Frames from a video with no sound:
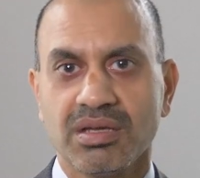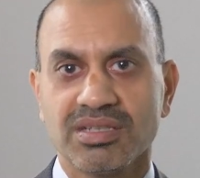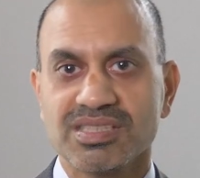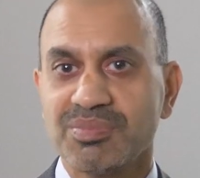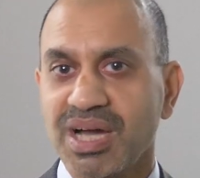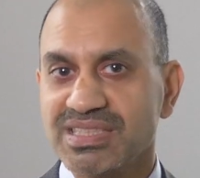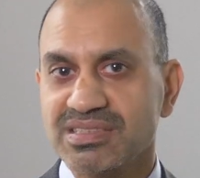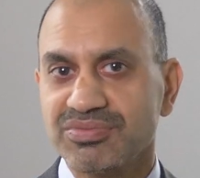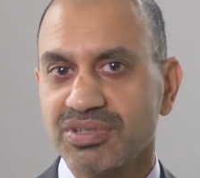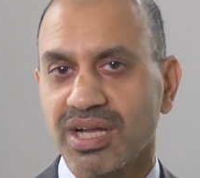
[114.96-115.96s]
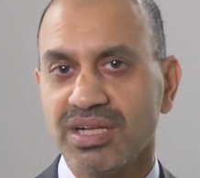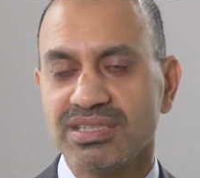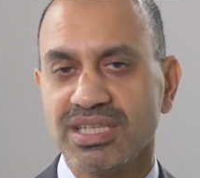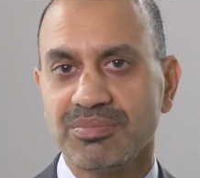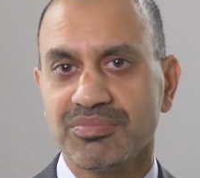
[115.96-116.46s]
Das meiste von all
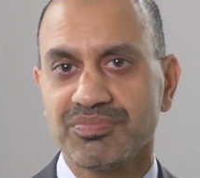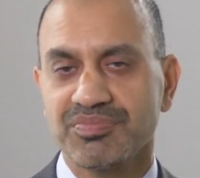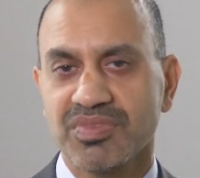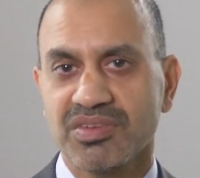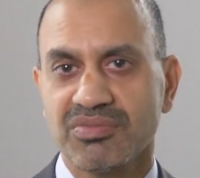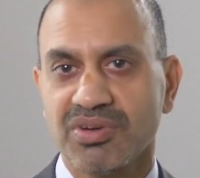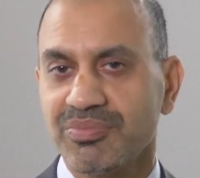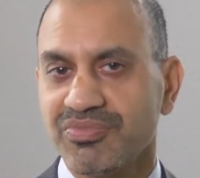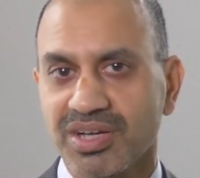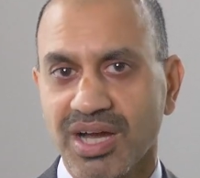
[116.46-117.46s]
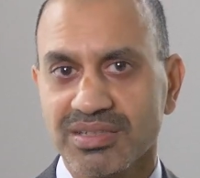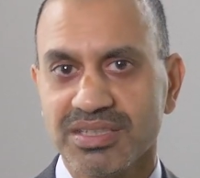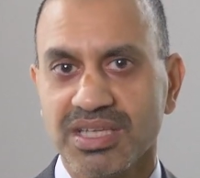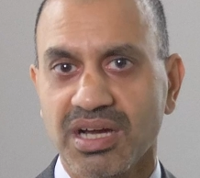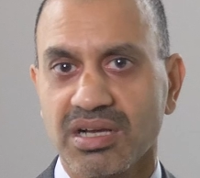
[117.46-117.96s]
dem, war im
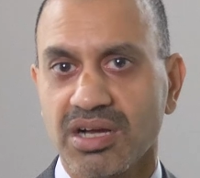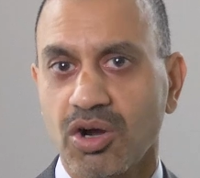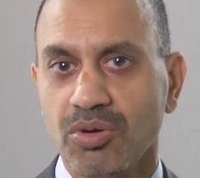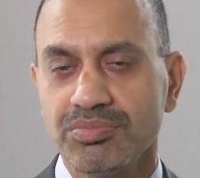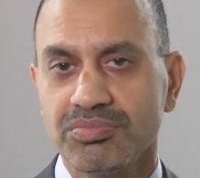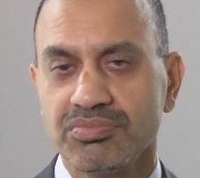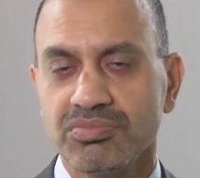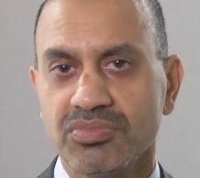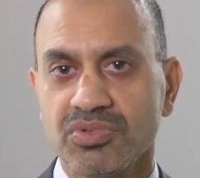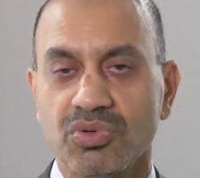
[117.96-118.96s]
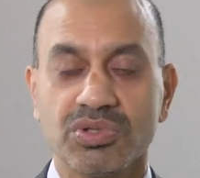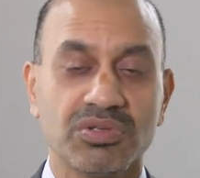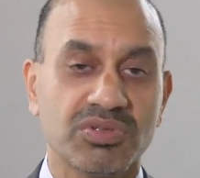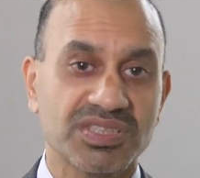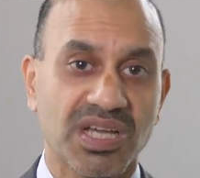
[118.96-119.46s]
vergangenen Jahr kaum oder
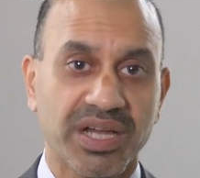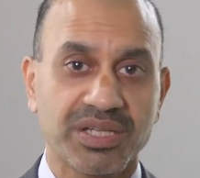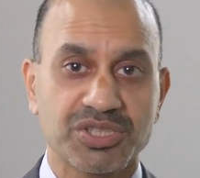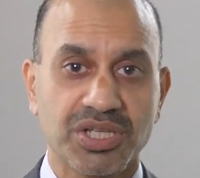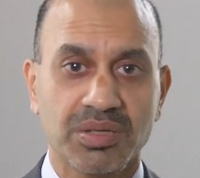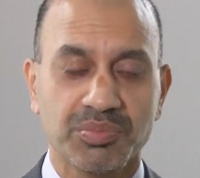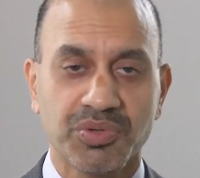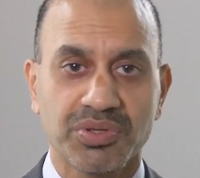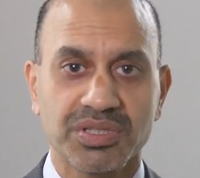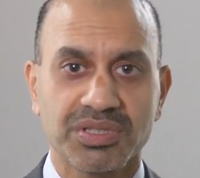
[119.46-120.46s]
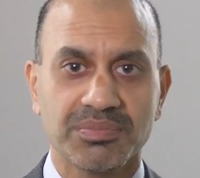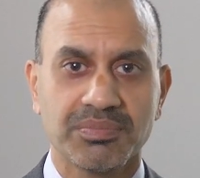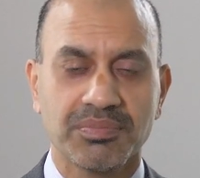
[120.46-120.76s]
nur sehr eingeschränkt möglich.